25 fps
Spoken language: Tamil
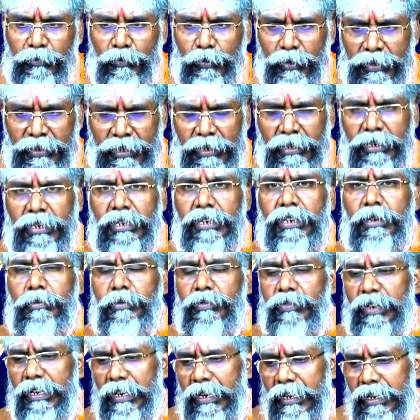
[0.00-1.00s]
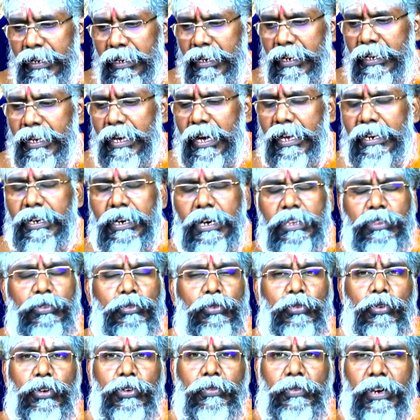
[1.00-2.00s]
ஒருத்தருக்கு நம்ம வீட்டில் இருக்கிற யாருக்காவது
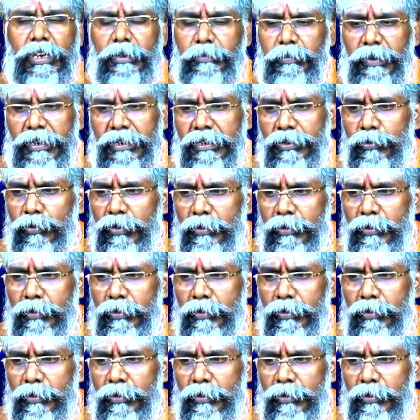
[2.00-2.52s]
நோய் வாய்ப்பட்டு